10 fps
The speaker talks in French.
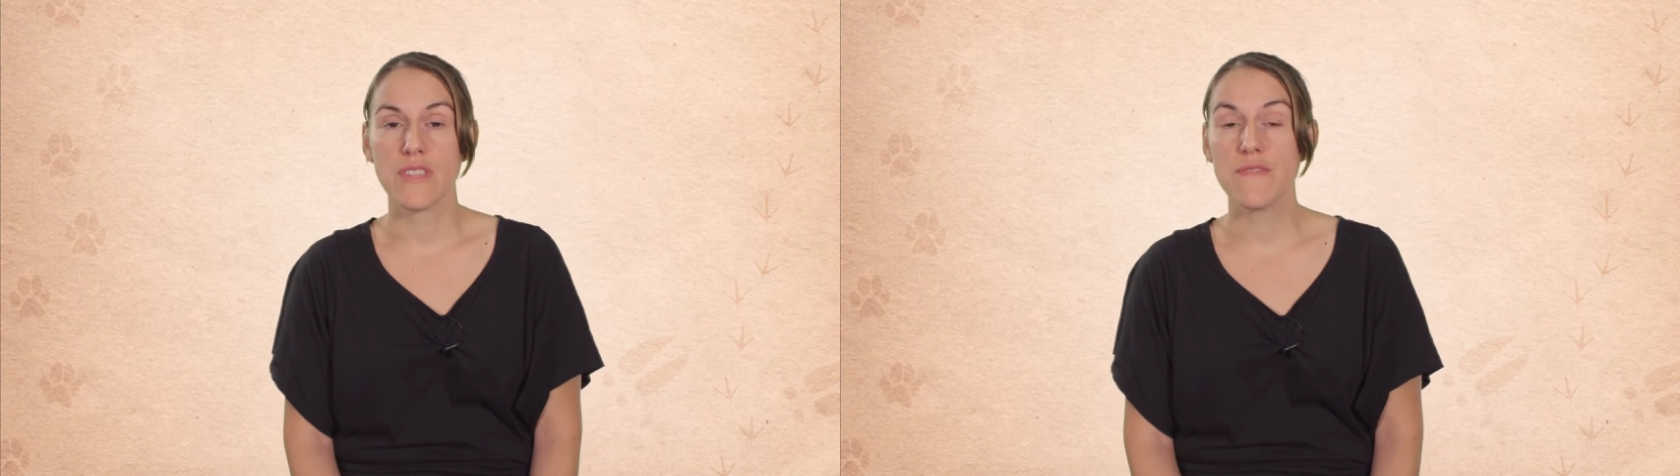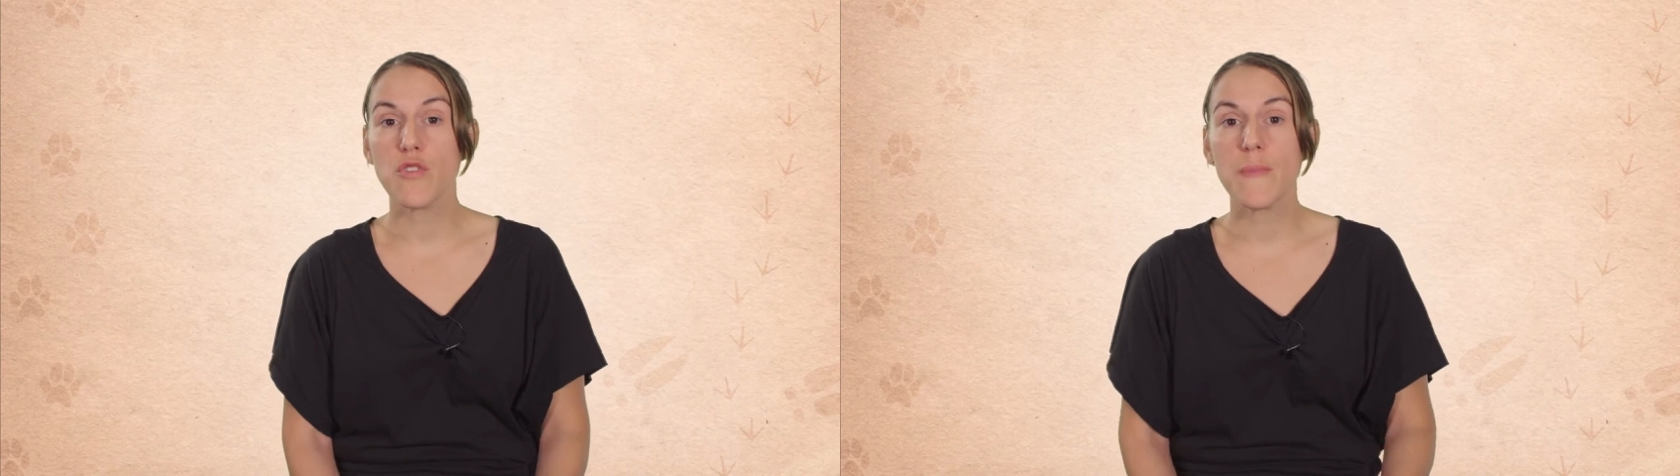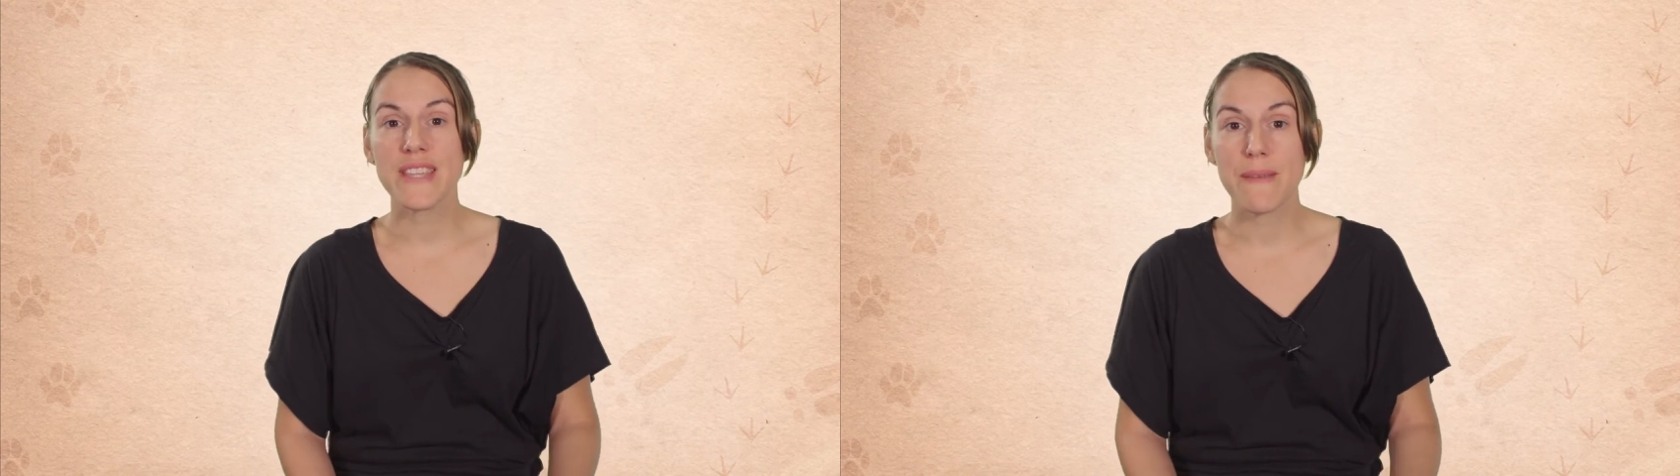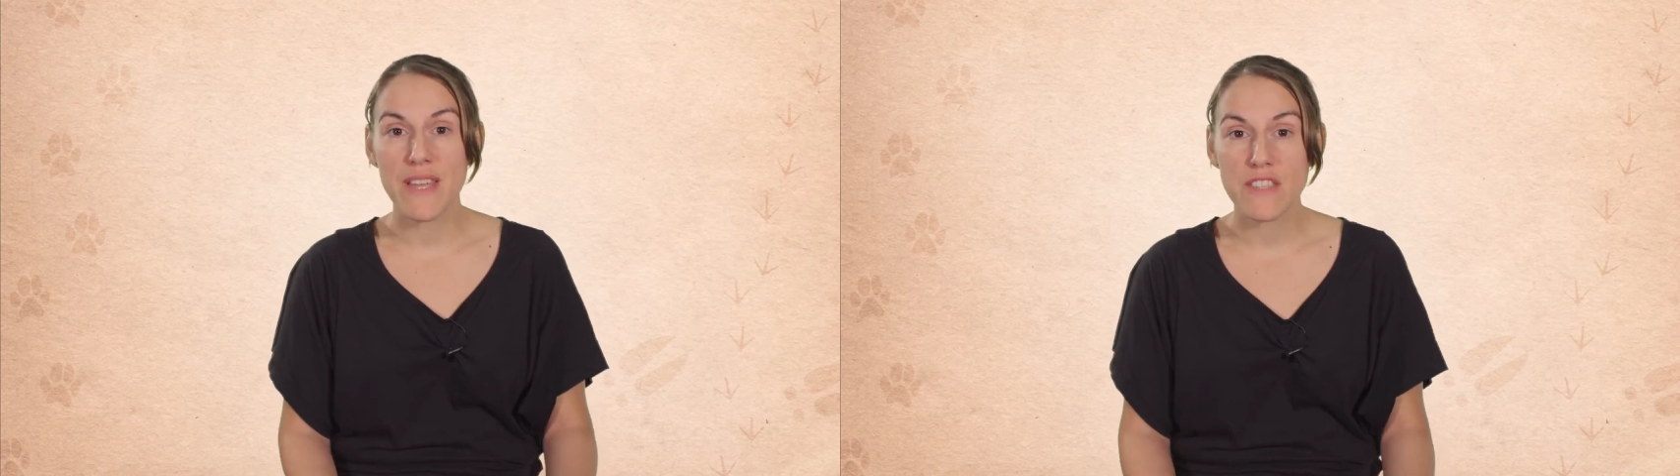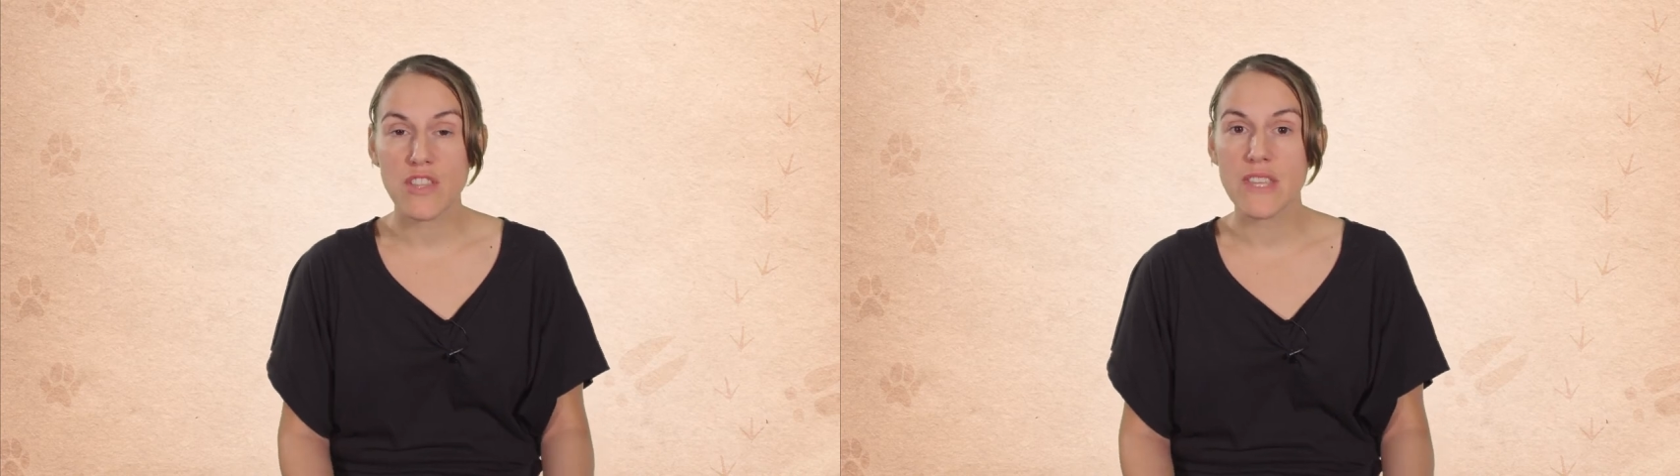développer des
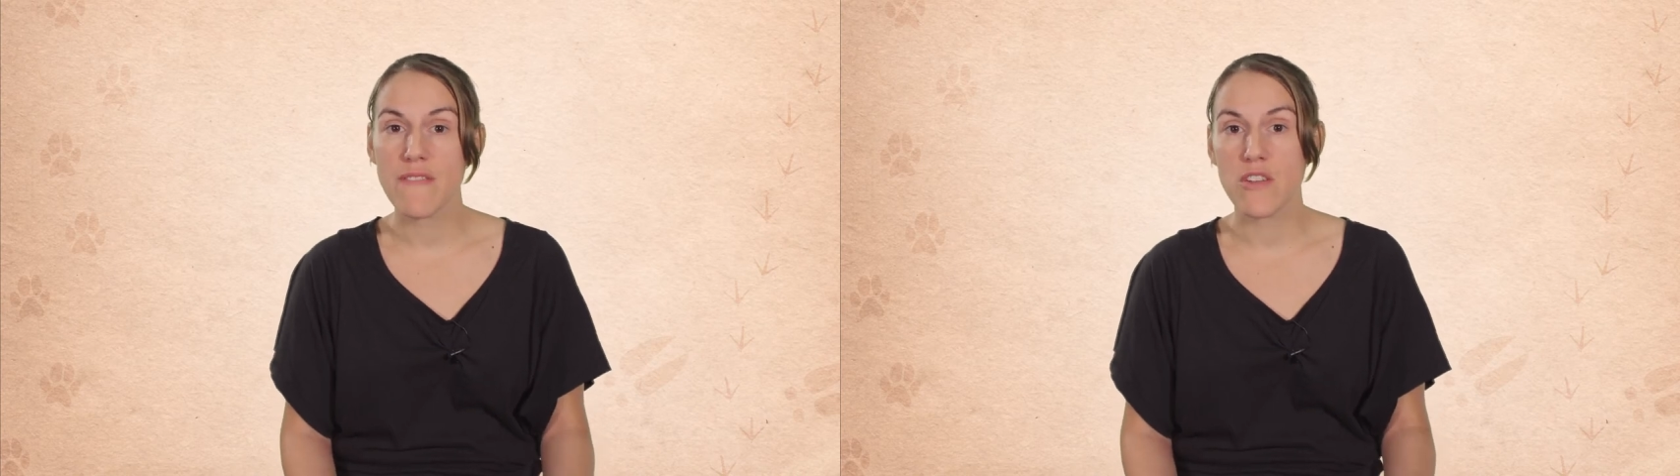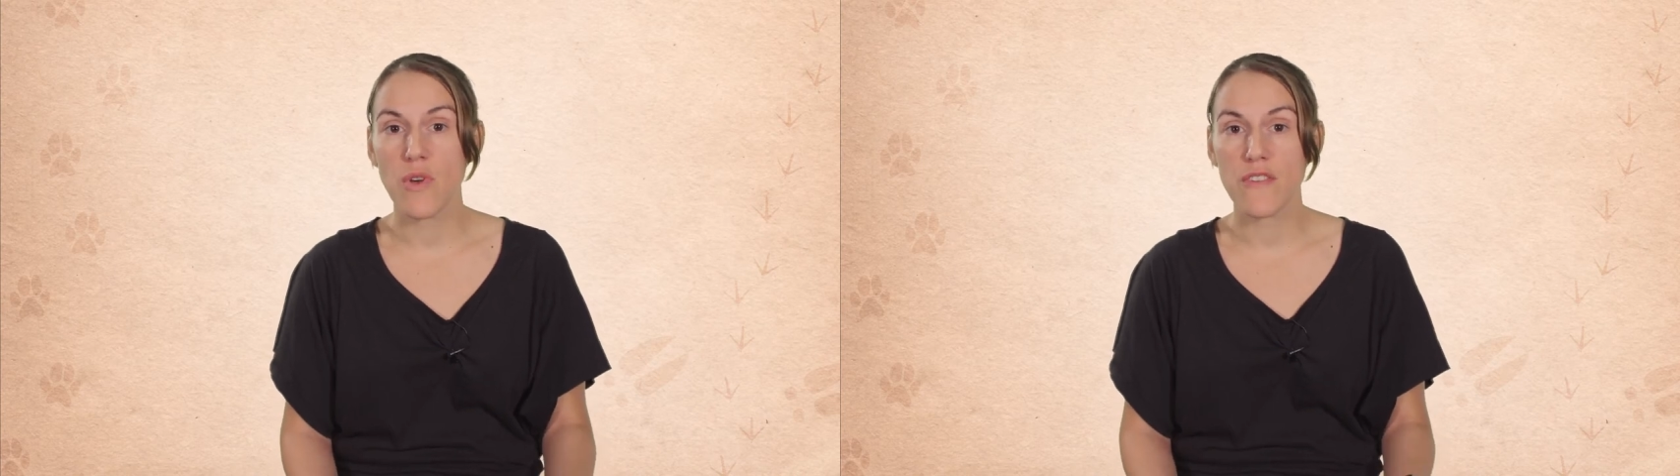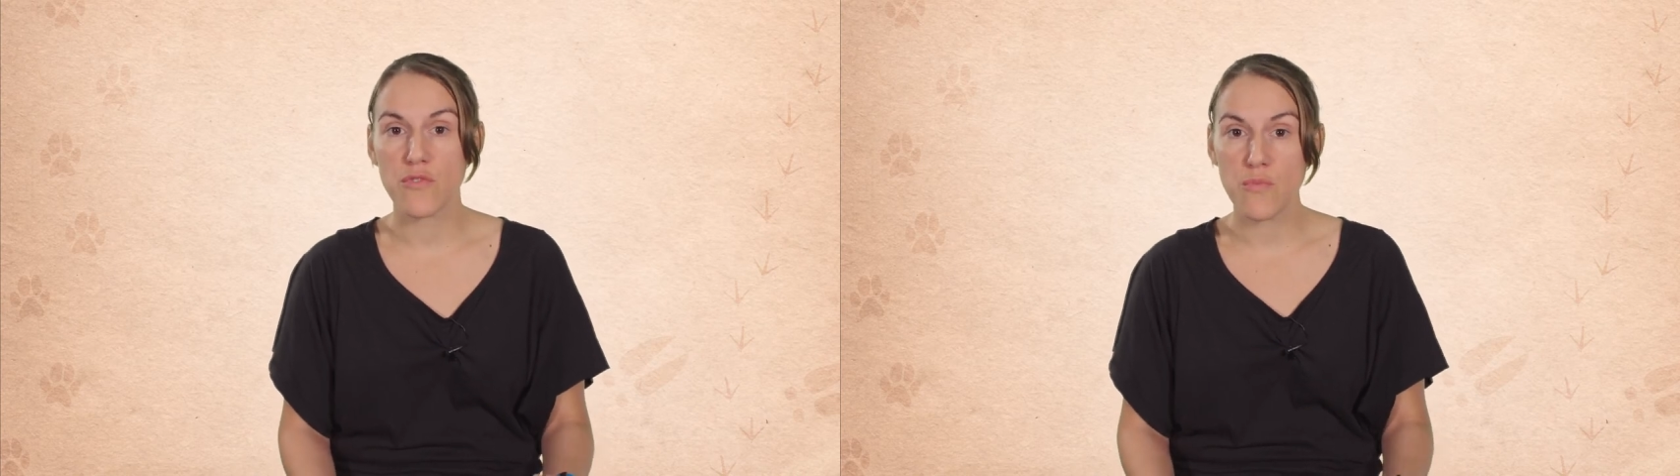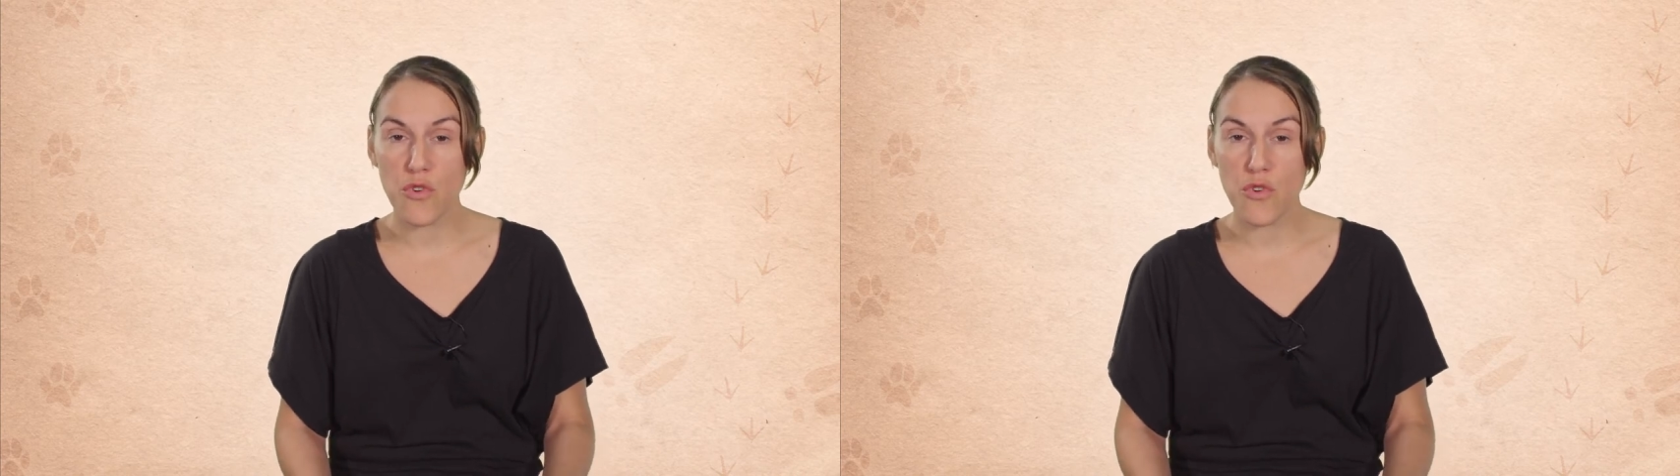méthodes d'évaluation